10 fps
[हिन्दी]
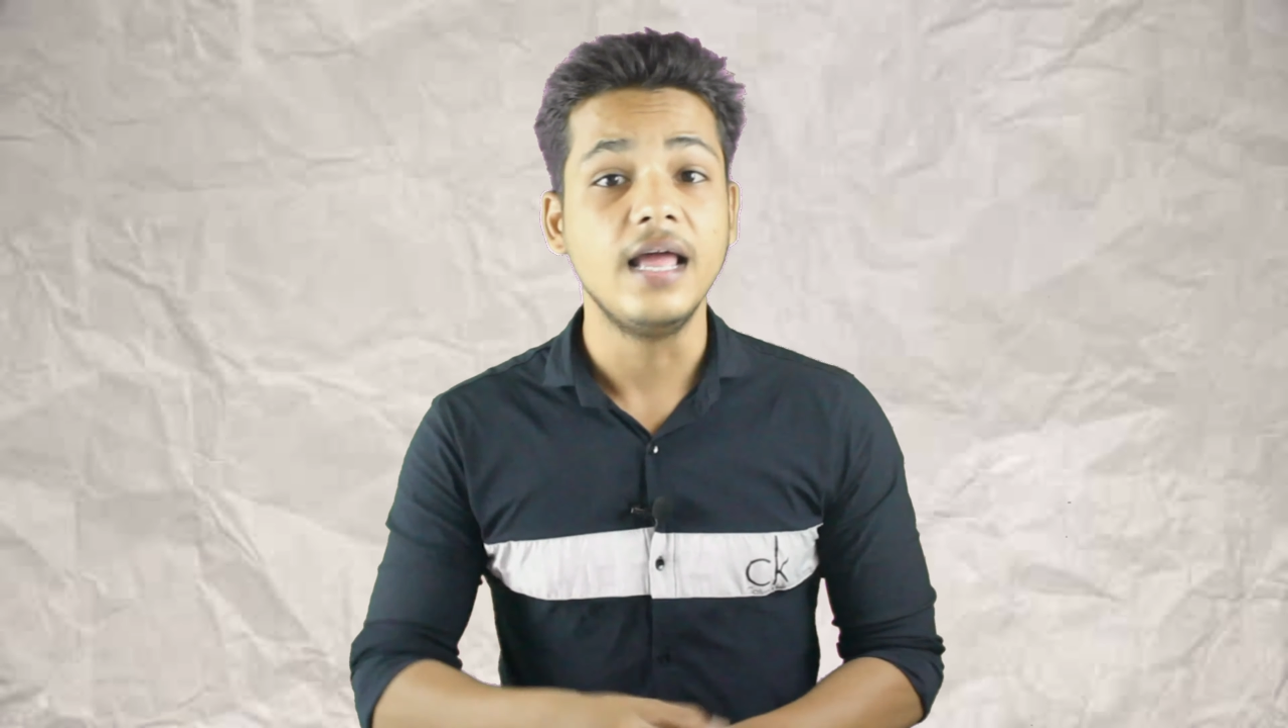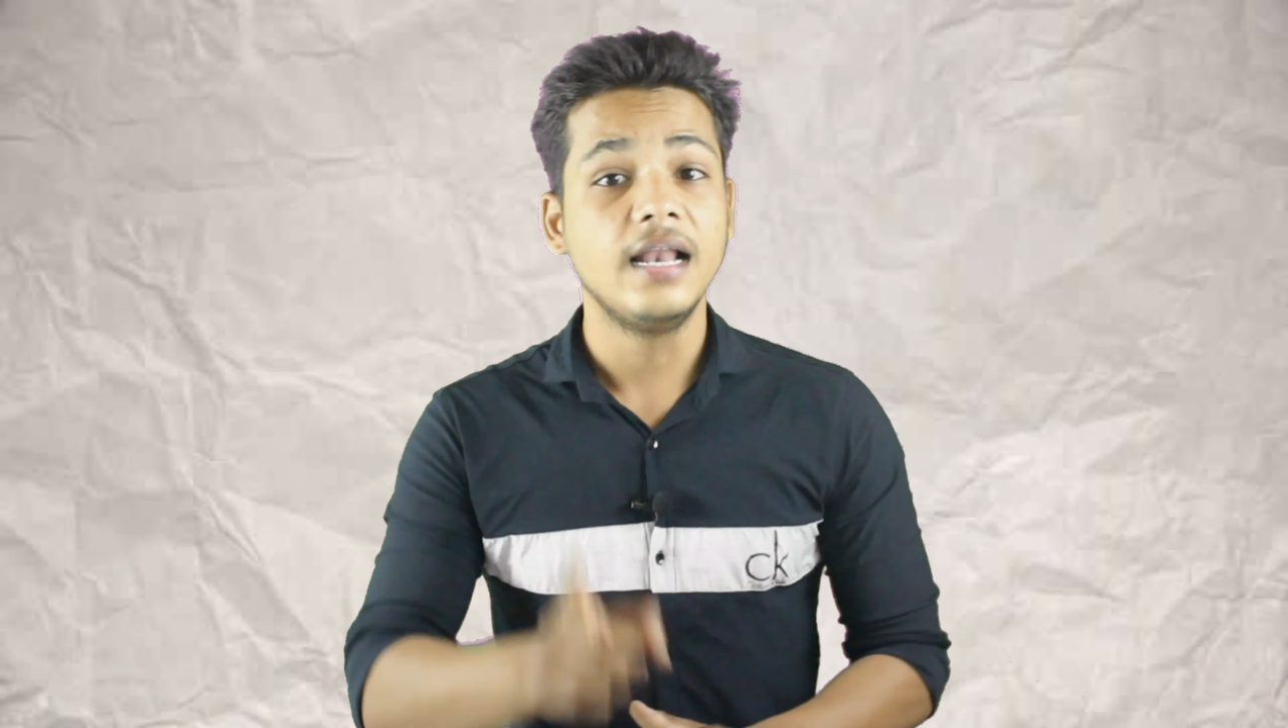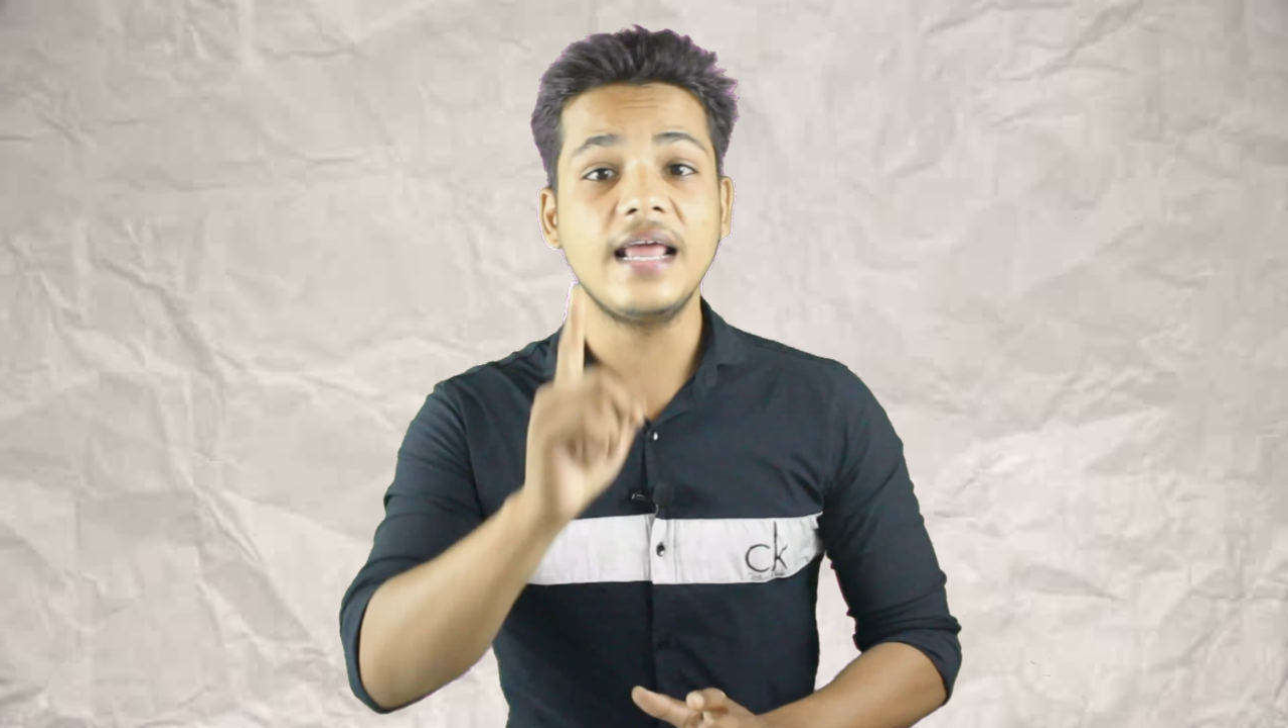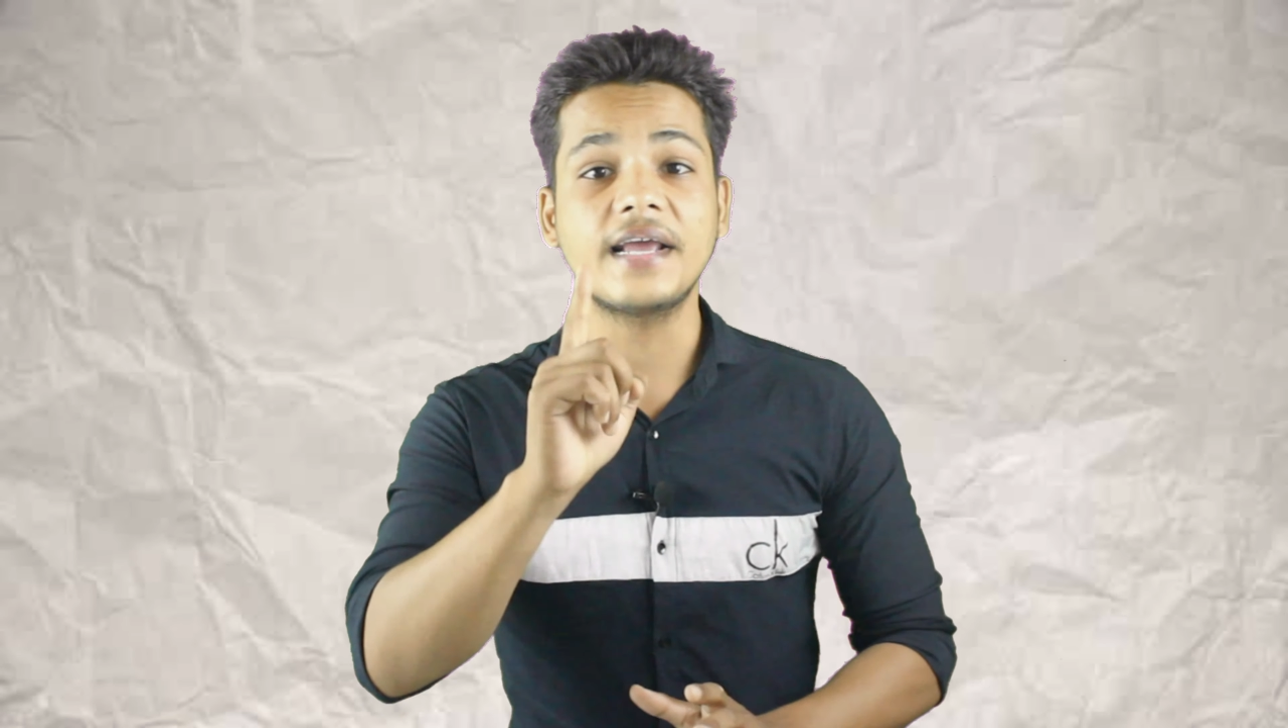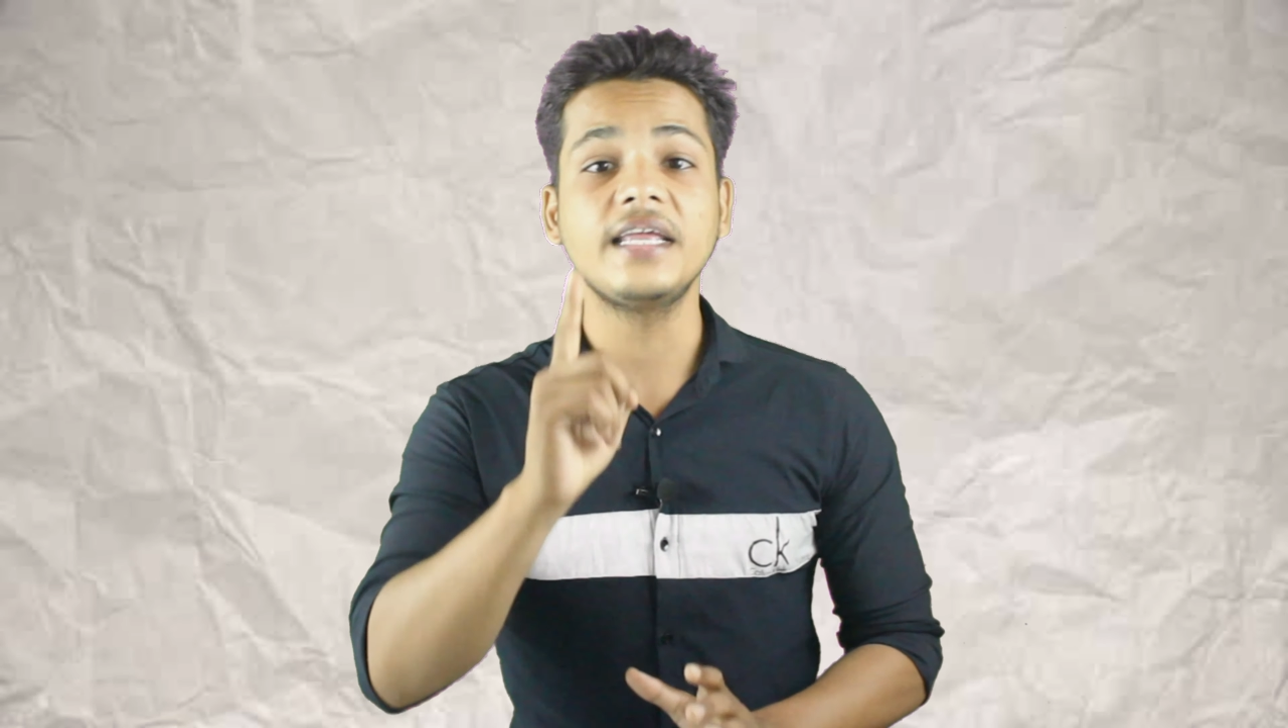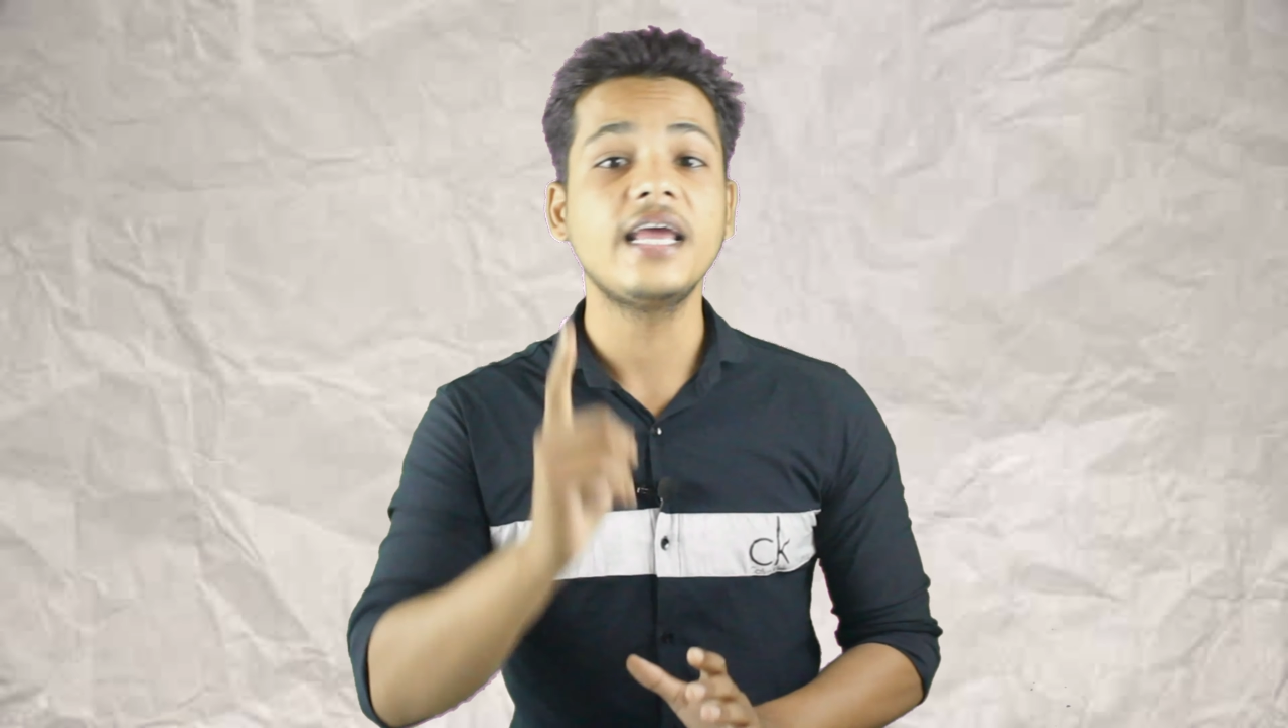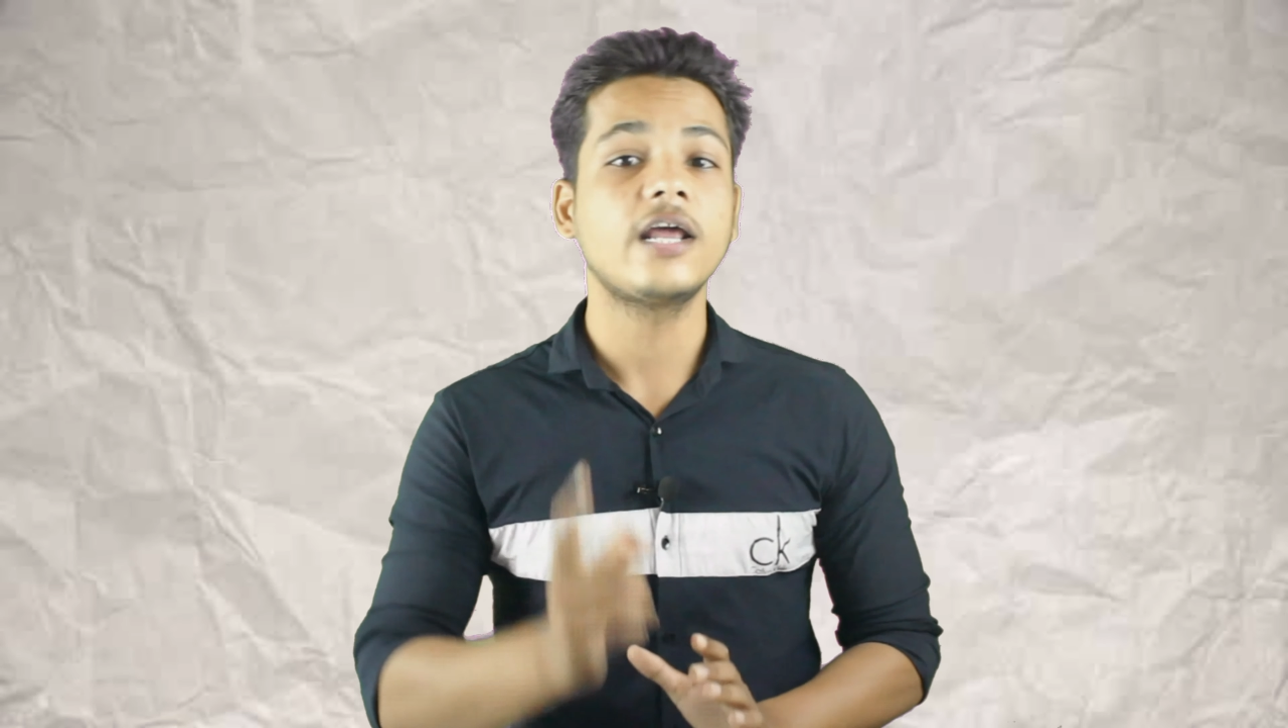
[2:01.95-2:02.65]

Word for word: हैं लेकिन ये